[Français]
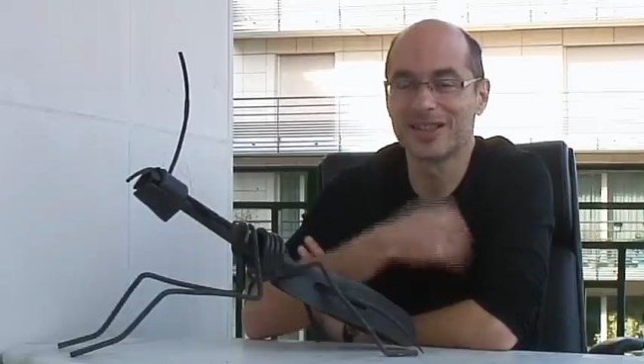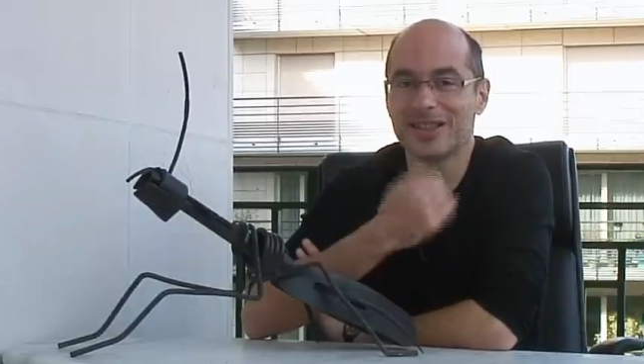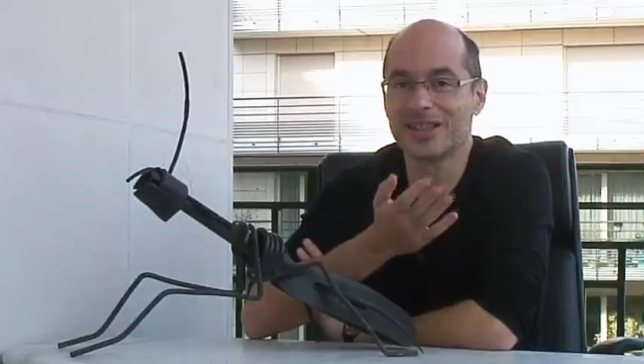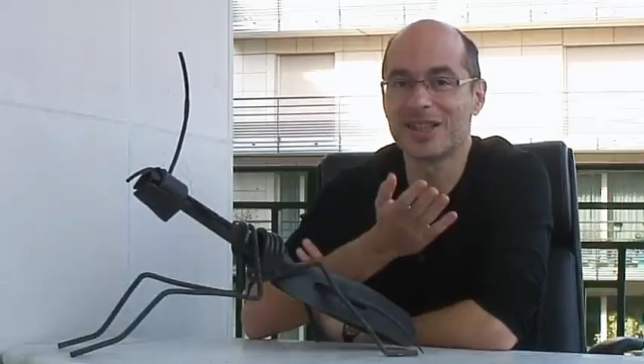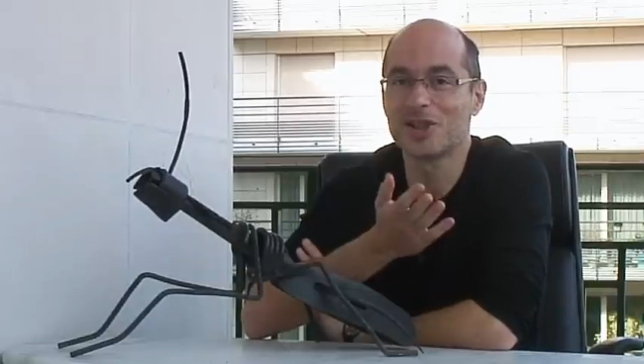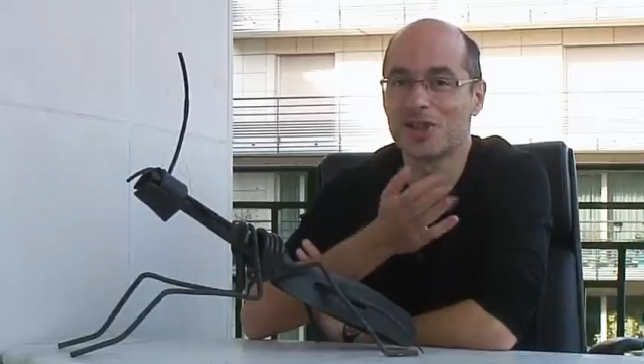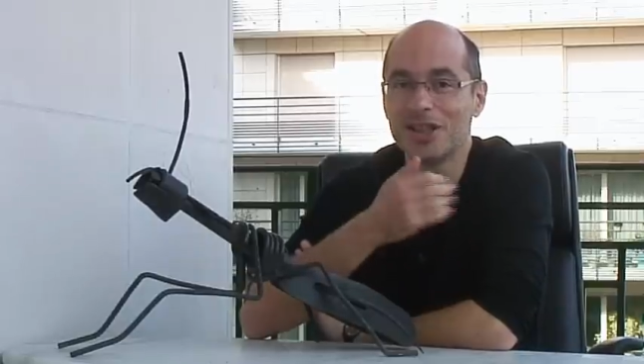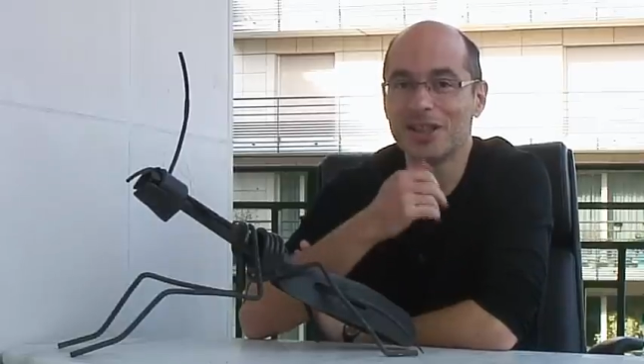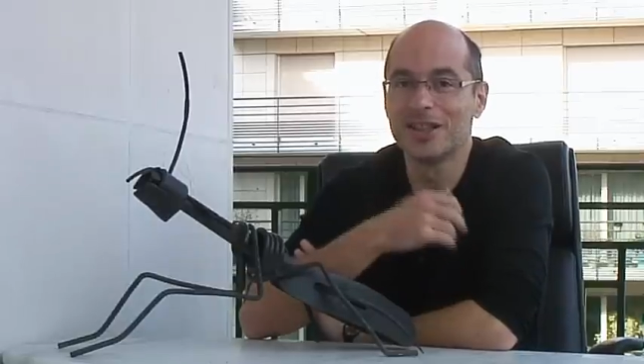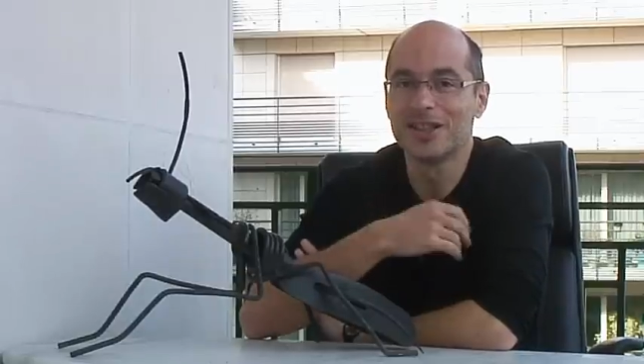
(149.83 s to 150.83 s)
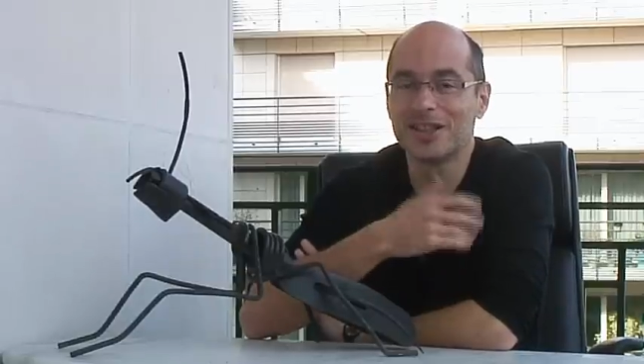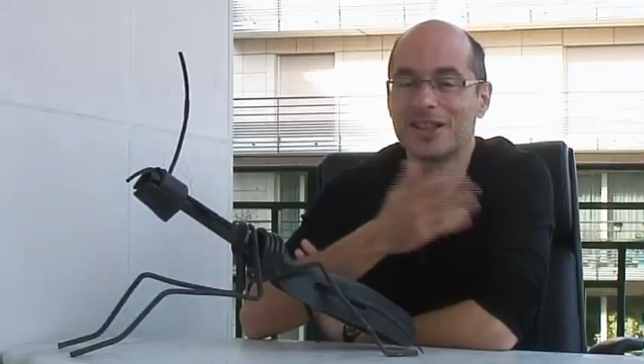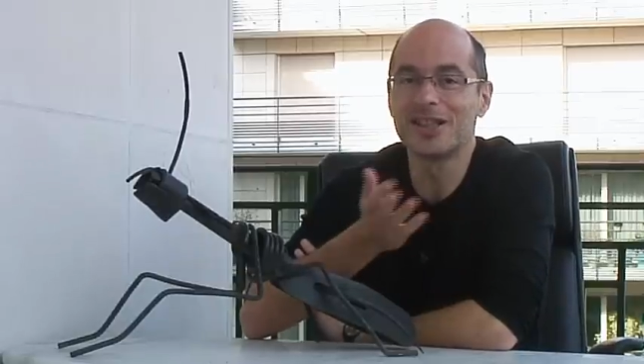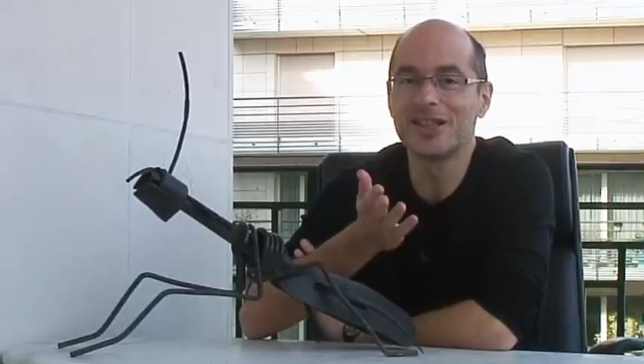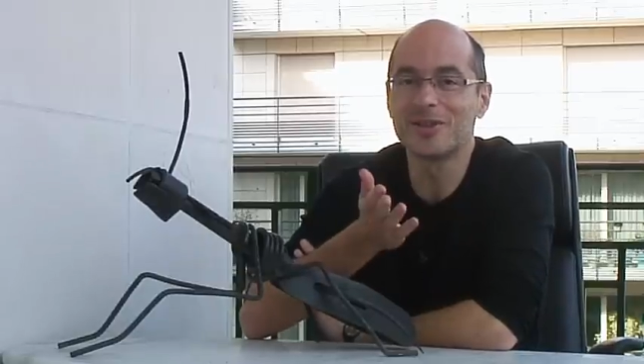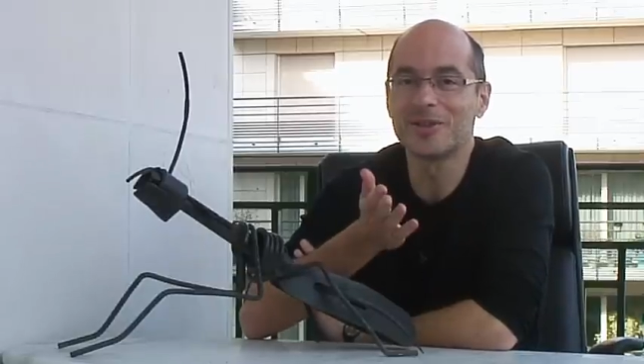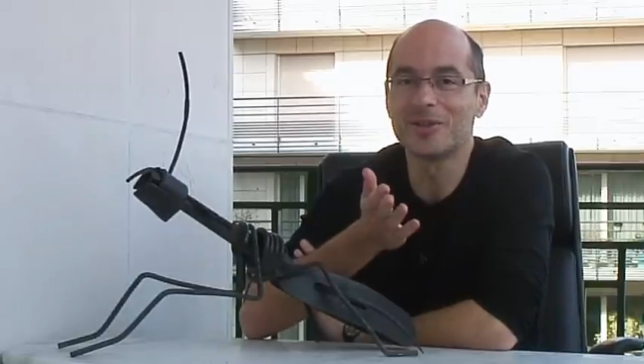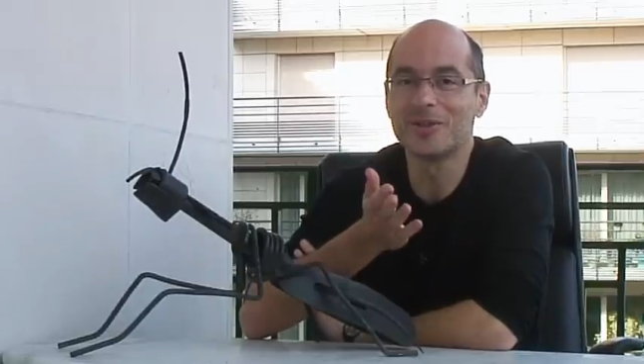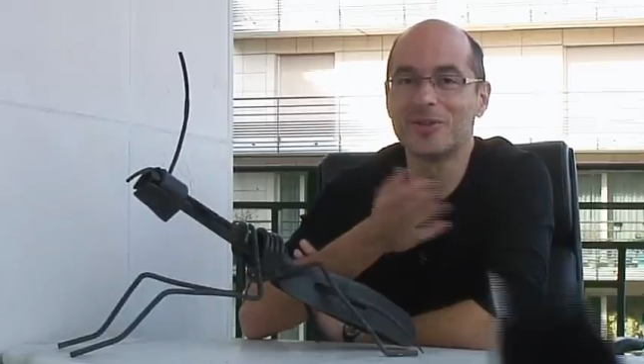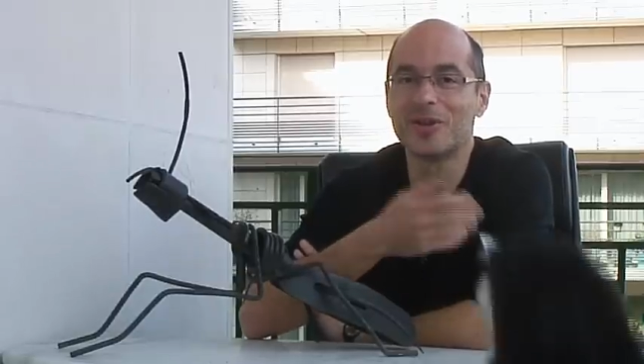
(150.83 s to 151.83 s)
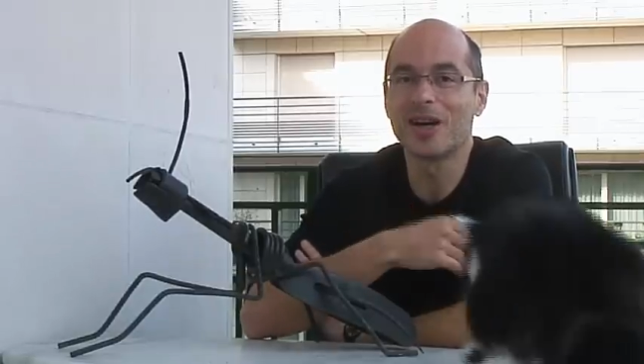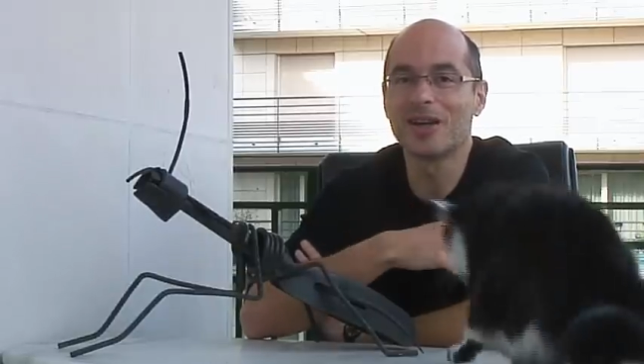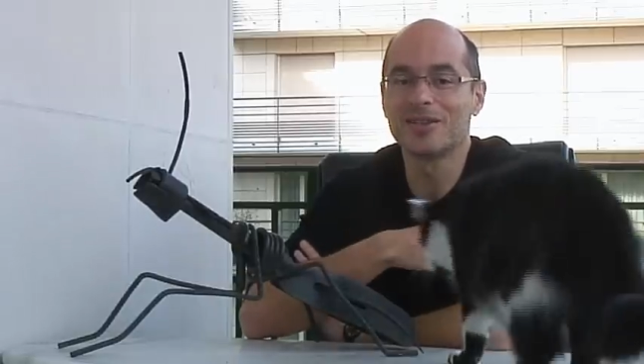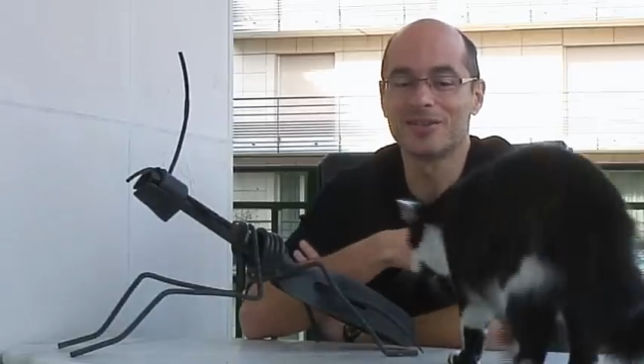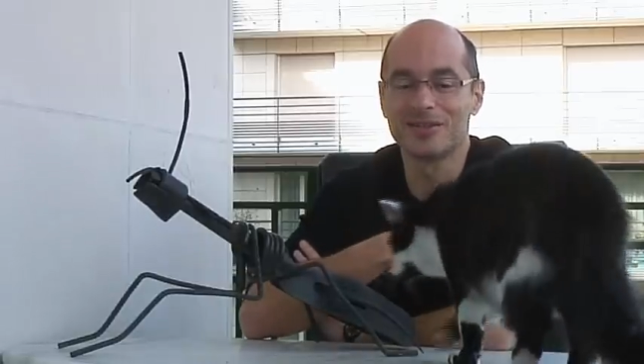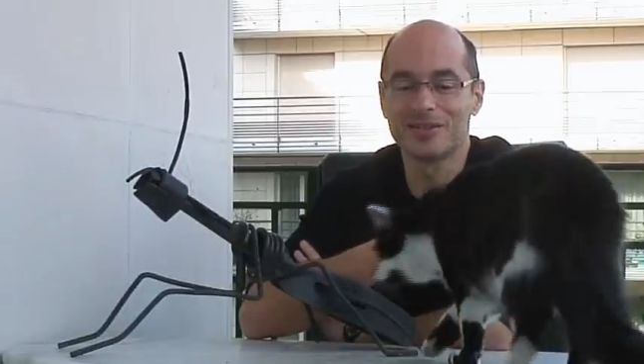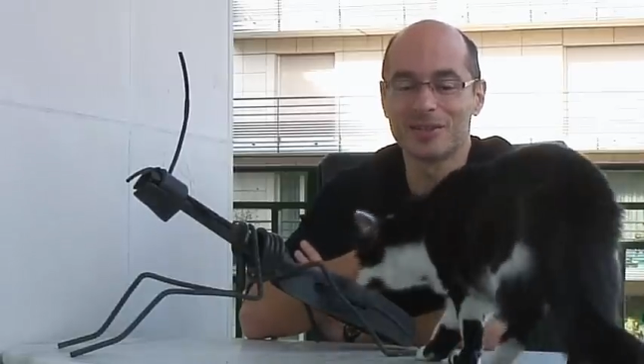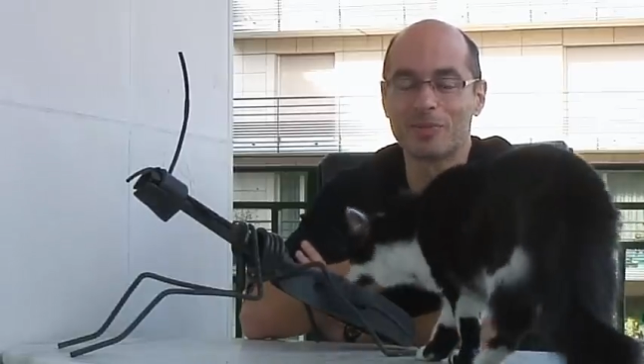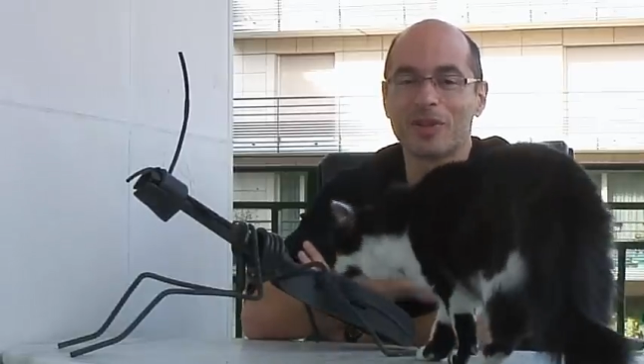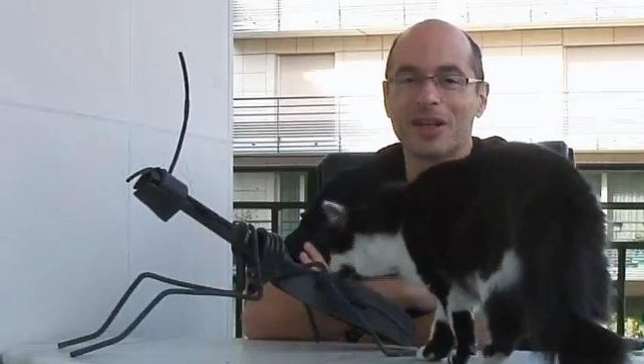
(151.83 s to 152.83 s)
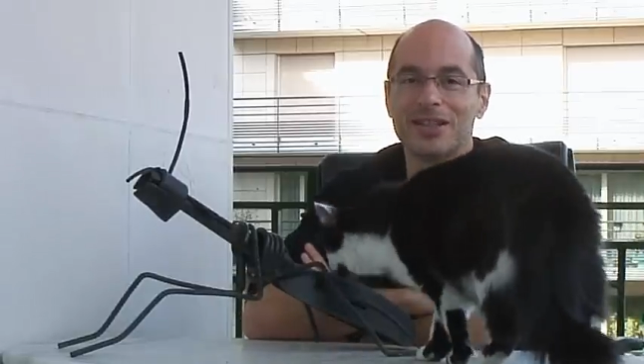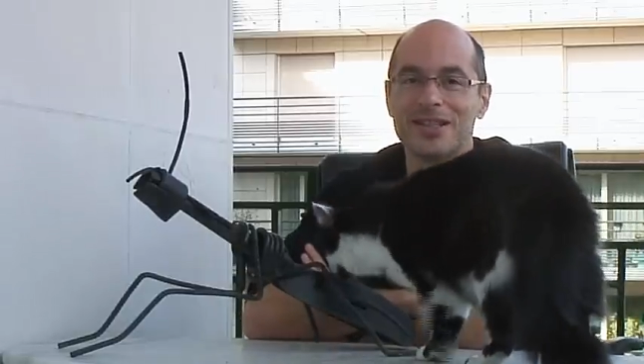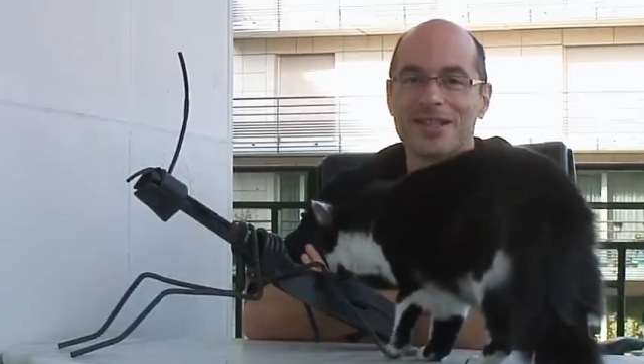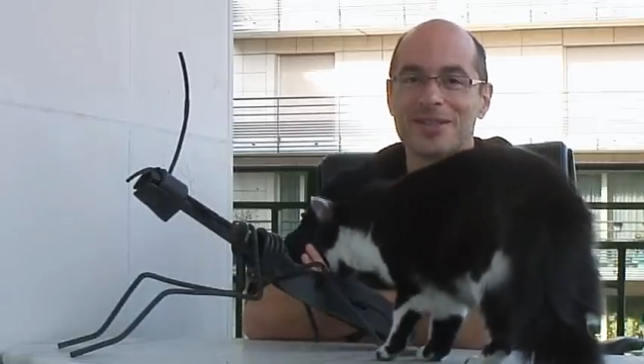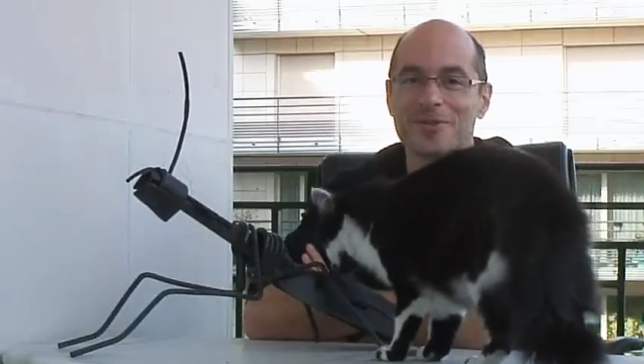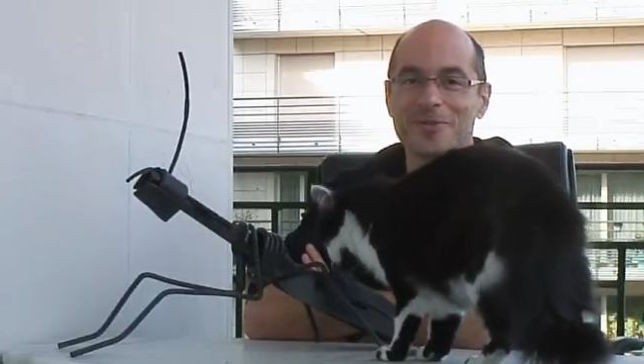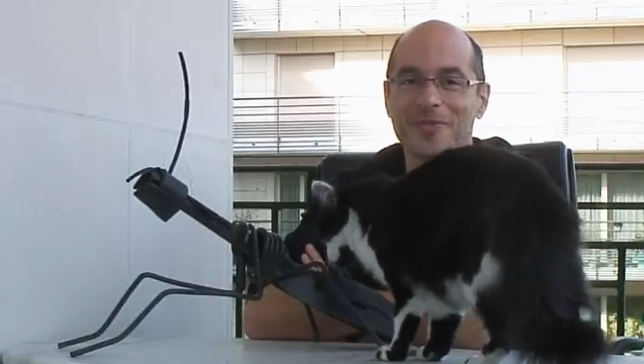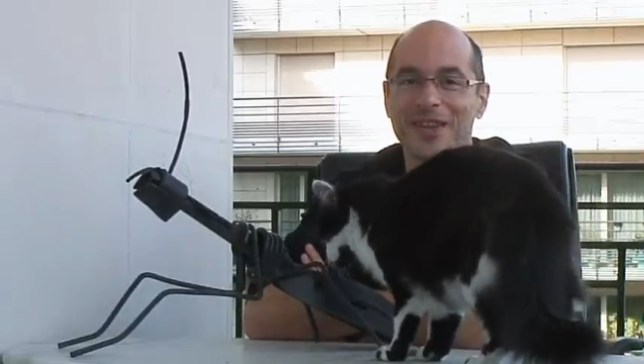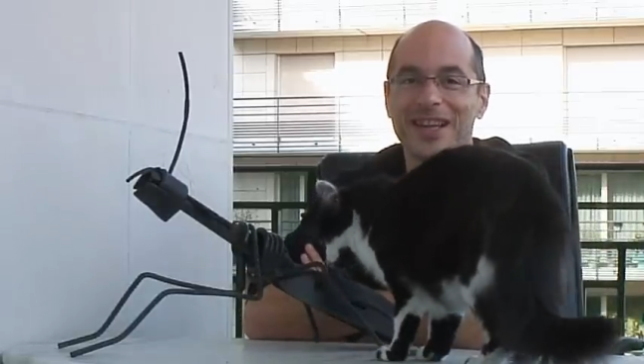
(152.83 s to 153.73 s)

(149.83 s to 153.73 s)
qui, agit, qui, euh, aura, euh, qui prendra la décision.